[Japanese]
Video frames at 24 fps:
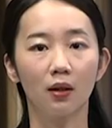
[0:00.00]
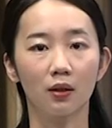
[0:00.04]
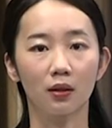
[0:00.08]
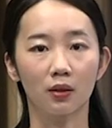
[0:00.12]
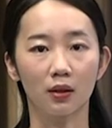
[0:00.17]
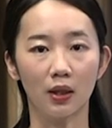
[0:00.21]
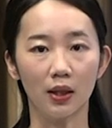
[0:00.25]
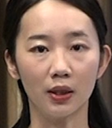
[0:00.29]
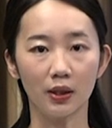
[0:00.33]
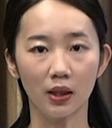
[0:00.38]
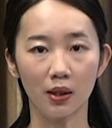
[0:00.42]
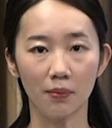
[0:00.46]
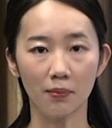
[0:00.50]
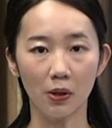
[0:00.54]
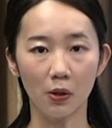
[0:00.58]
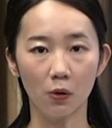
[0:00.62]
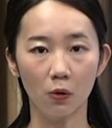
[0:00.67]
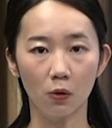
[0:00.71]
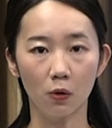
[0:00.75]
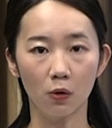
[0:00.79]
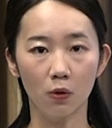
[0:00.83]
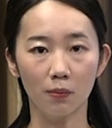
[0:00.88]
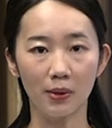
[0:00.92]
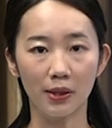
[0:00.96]
外為
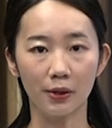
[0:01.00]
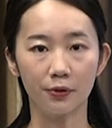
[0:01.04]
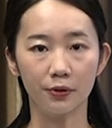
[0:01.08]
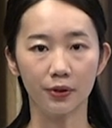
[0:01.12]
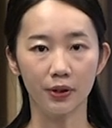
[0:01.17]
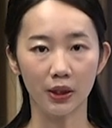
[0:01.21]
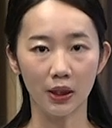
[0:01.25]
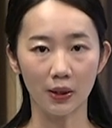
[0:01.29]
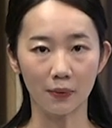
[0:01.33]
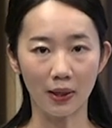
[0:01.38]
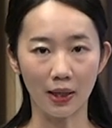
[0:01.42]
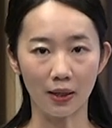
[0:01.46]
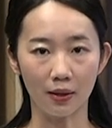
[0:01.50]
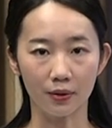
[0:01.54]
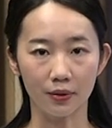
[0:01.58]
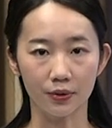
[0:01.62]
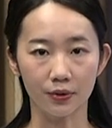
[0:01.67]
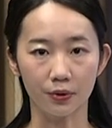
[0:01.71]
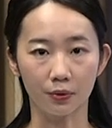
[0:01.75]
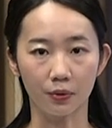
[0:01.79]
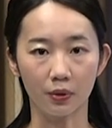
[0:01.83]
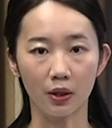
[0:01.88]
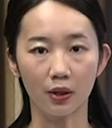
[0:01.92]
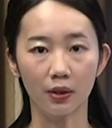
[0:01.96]
法をめぐっては
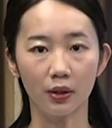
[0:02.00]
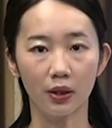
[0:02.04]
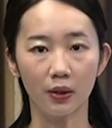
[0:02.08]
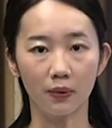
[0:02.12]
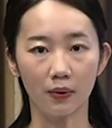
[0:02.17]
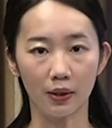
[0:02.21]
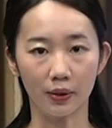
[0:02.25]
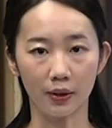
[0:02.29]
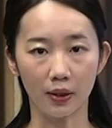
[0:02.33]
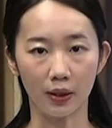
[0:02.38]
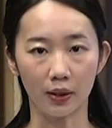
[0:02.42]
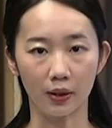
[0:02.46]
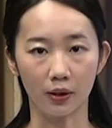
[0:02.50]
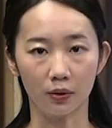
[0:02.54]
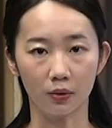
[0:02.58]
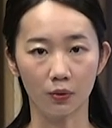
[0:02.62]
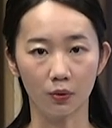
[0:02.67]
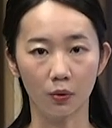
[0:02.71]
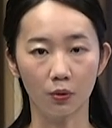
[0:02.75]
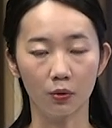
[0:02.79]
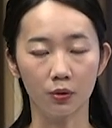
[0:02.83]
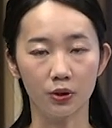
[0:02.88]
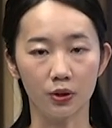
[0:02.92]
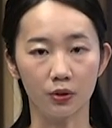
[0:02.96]
所管ではない
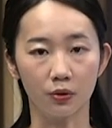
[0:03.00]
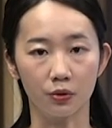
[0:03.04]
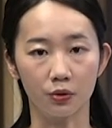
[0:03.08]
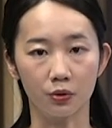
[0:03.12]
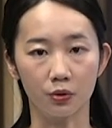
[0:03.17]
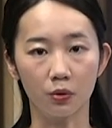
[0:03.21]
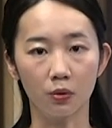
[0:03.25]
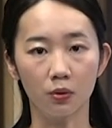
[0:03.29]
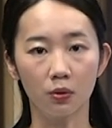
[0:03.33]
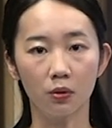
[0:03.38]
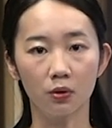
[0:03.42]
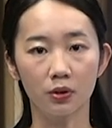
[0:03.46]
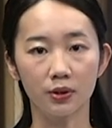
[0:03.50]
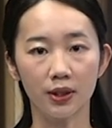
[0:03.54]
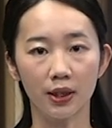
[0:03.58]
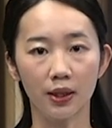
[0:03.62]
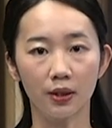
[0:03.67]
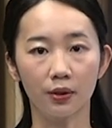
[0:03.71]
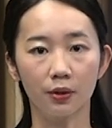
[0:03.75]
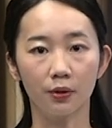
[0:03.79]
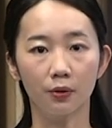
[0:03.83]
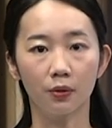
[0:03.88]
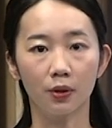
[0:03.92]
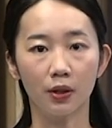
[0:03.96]
当時の情報
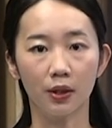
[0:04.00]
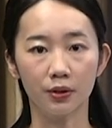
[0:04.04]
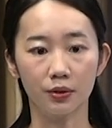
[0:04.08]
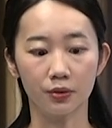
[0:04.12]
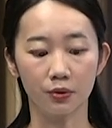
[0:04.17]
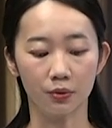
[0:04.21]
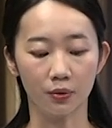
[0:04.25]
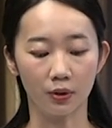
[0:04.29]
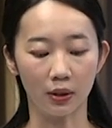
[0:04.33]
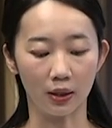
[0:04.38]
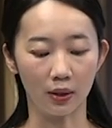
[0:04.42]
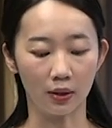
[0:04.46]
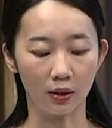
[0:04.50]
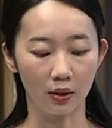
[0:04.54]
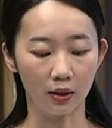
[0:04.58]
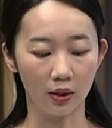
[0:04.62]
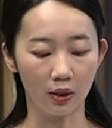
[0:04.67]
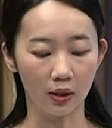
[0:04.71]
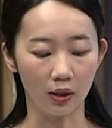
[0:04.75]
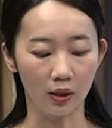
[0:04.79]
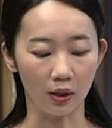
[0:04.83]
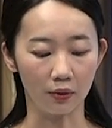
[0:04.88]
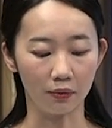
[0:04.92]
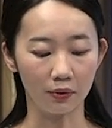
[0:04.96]
産業課長が
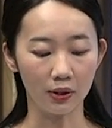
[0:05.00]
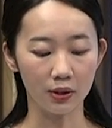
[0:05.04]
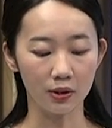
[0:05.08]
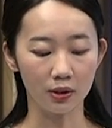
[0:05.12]
エフィッ